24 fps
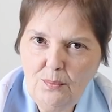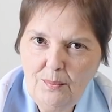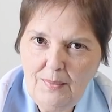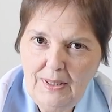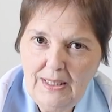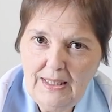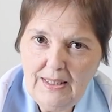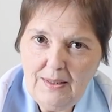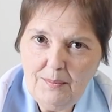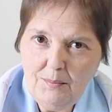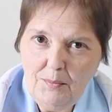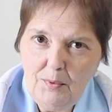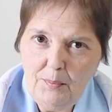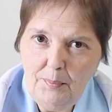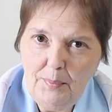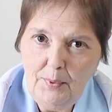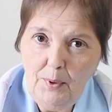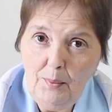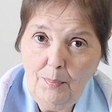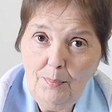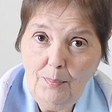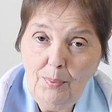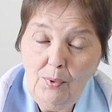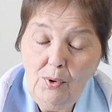mesmo
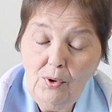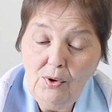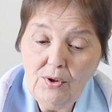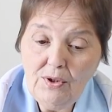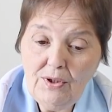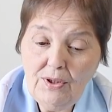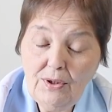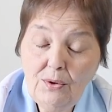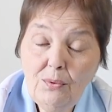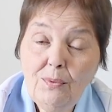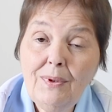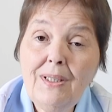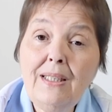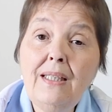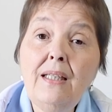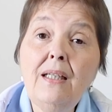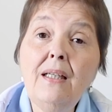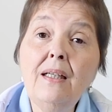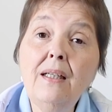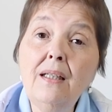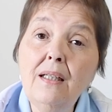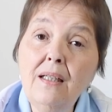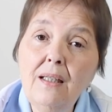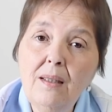propósito e
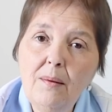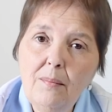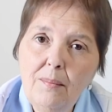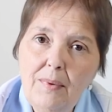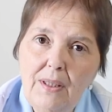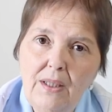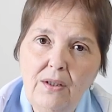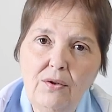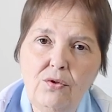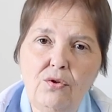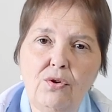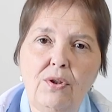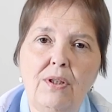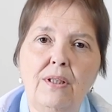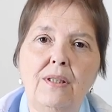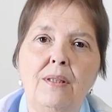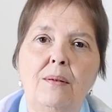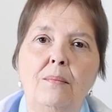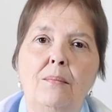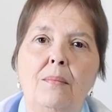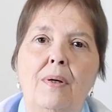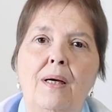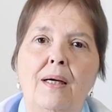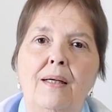que amem os
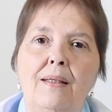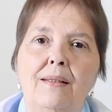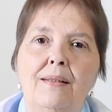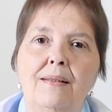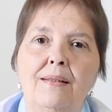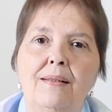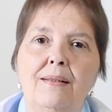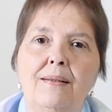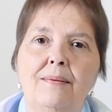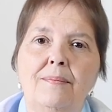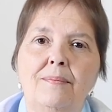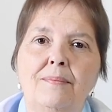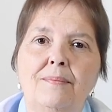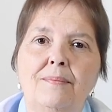animais.